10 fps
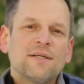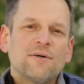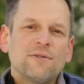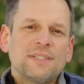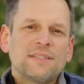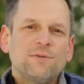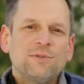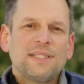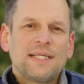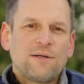und dass die
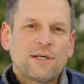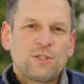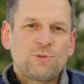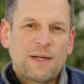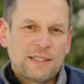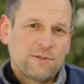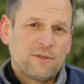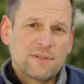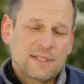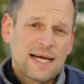Hunde dann auch entspannen
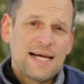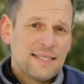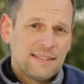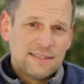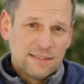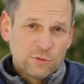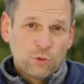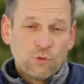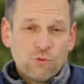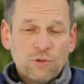können. Gerade dieses
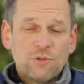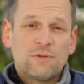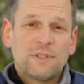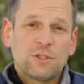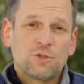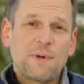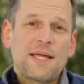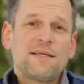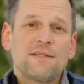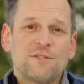Ruhen und
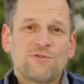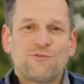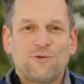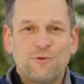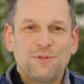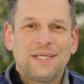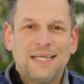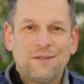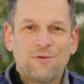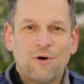Entspannen ist für Hunde
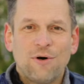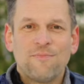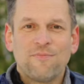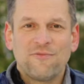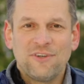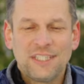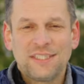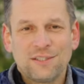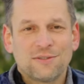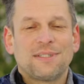enorm
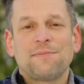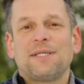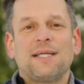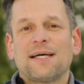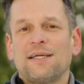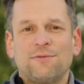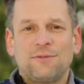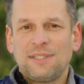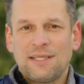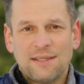wichtig. Sonst habt ihr nachher einen
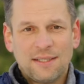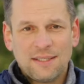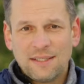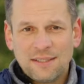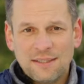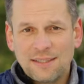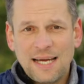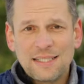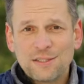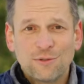Hund, der äh,
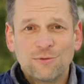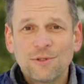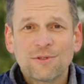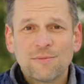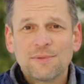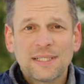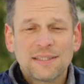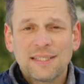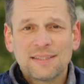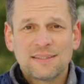gar nicht zur Ruhe kommt, der
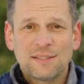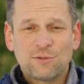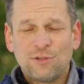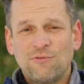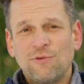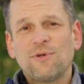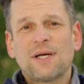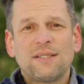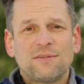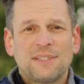die ganze Zeit durch die Wohnung
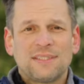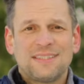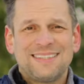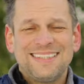rennt und das ist